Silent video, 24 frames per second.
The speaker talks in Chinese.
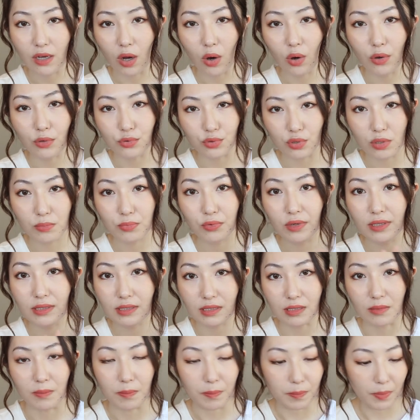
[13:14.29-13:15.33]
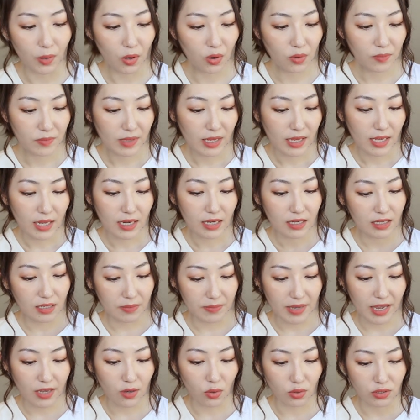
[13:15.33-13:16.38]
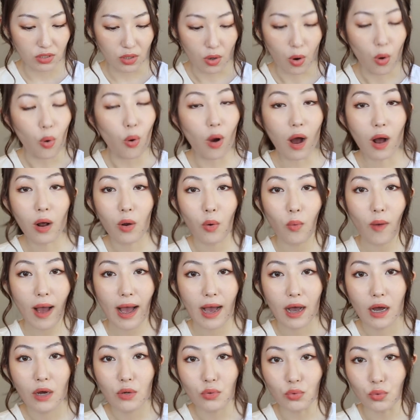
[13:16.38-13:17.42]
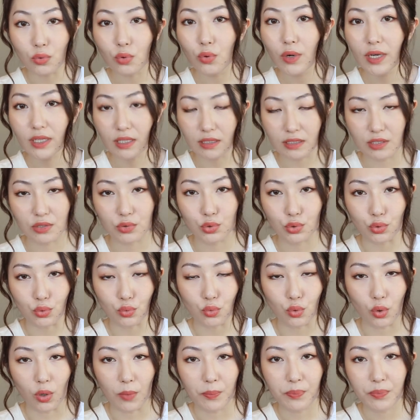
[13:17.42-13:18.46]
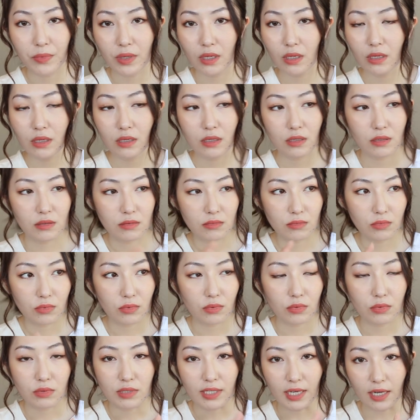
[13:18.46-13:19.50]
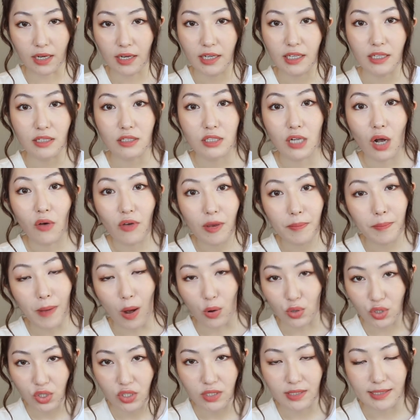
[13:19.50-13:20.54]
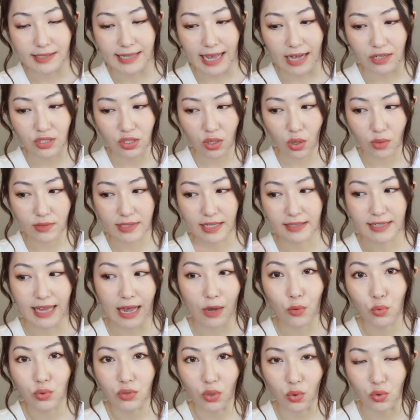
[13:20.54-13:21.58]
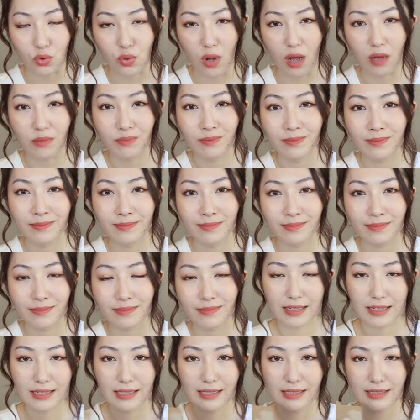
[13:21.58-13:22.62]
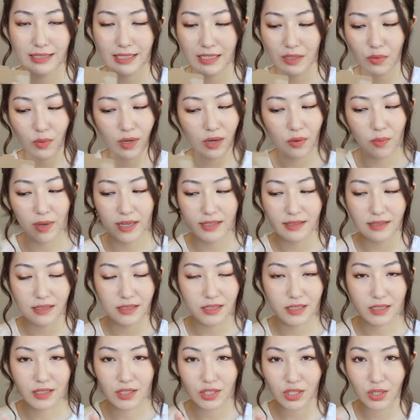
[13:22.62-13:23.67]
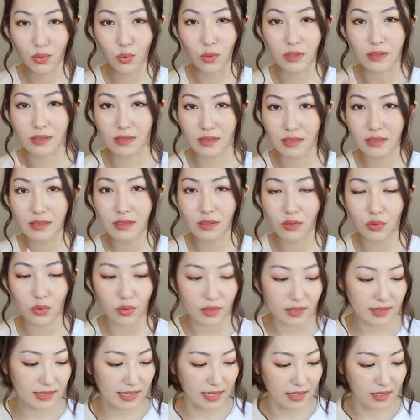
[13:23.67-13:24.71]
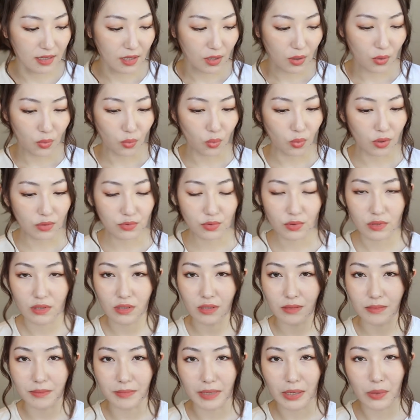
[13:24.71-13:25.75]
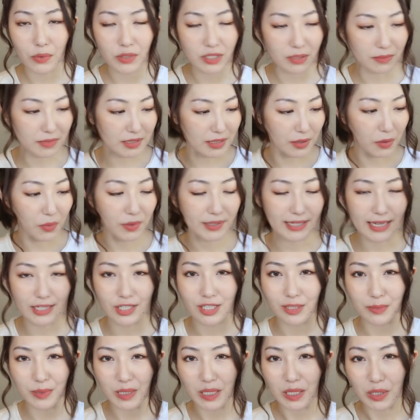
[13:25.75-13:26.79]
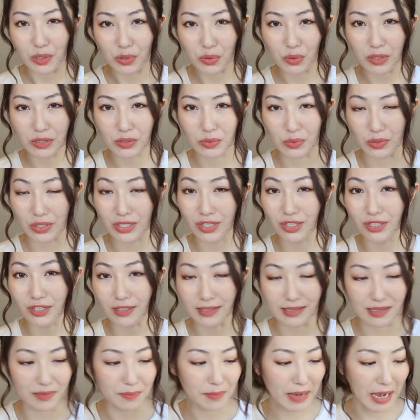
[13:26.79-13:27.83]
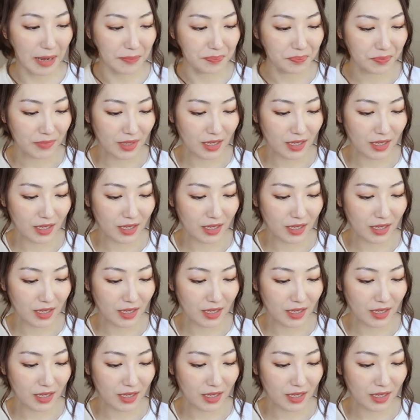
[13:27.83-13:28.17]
以后也绝对不会紧绷，里面有这个黄瓜和芦荟的提取物，也可以稍微保湿一下，之后再擦护手霜。这个 Y ones 真的是我私心推荐，我觉得没有什么人会在视频里说这种湿纸巾吧，